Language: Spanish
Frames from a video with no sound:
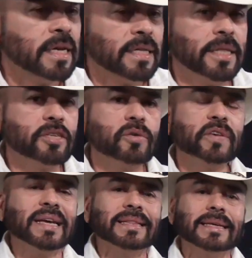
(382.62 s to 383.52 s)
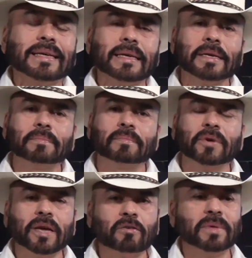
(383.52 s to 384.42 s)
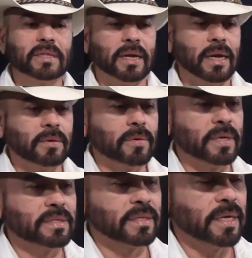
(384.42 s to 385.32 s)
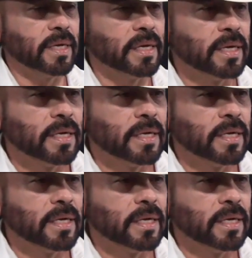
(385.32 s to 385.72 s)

De hecho, fíjate que voy a comentar algo, este,